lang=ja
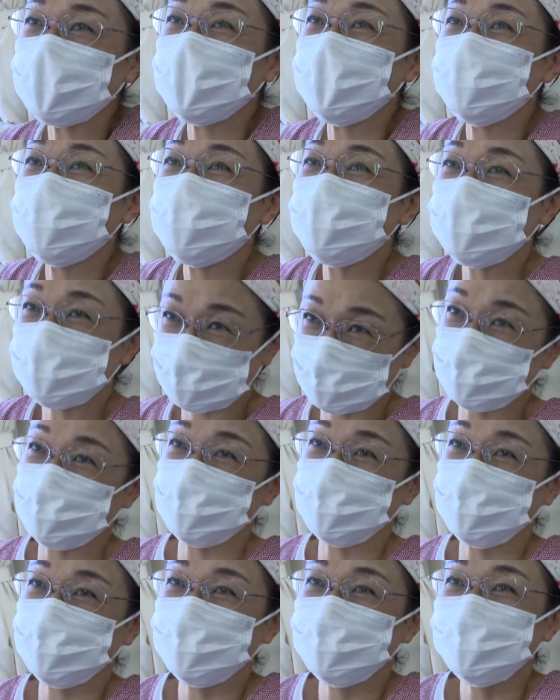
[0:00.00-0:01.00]
回ほど
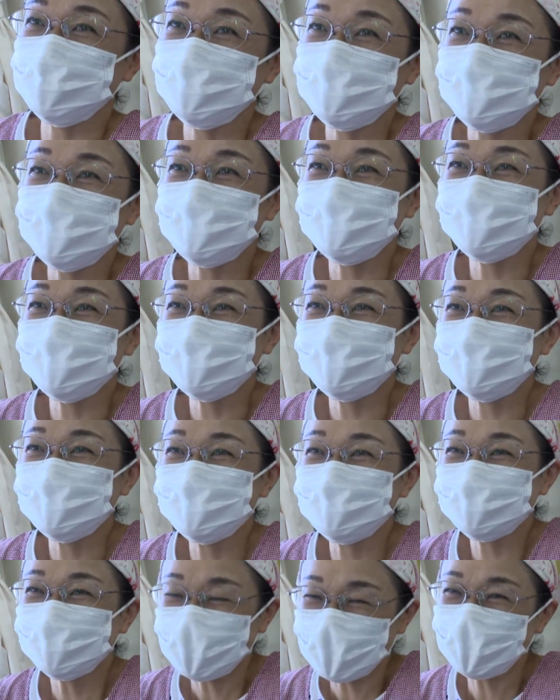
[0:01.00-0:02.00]
お結構
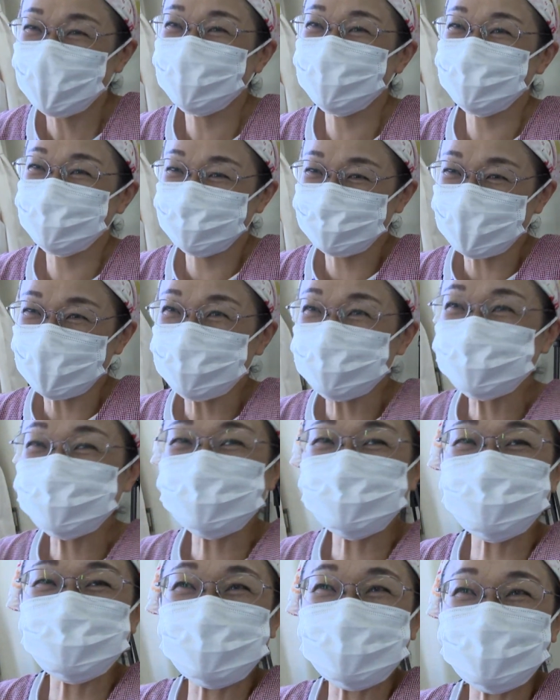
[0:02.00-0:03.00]
はい楽
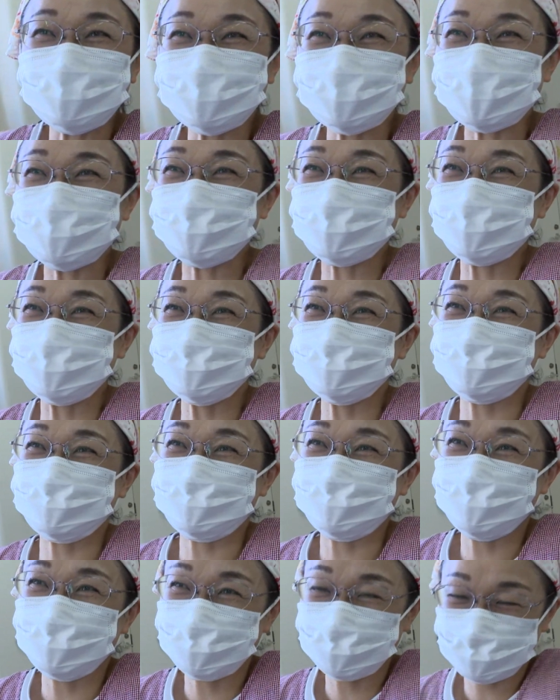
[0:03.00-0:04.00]
しみにしてます
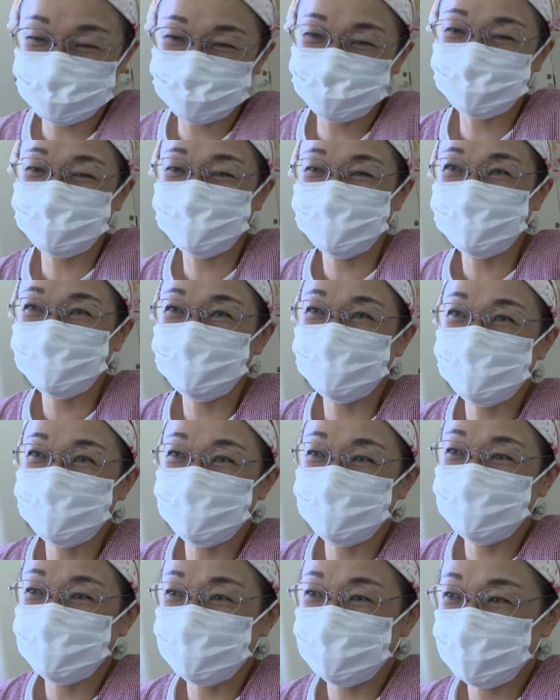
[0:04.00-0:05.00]
この教室の
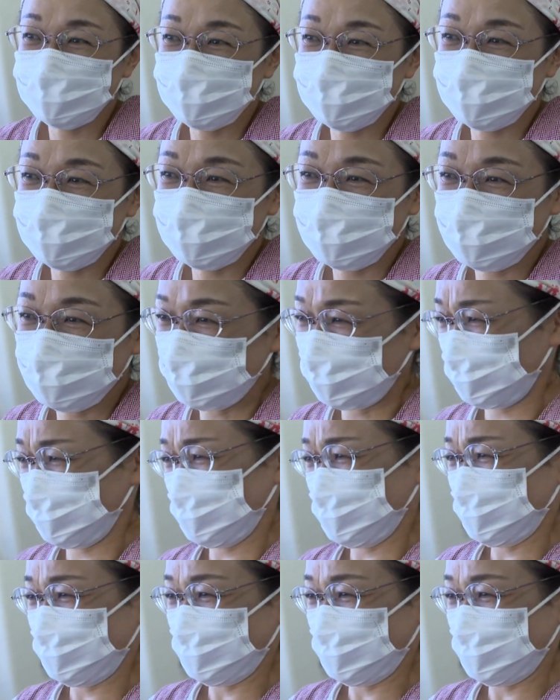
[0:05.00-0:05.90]
魅力ってどういうところにあり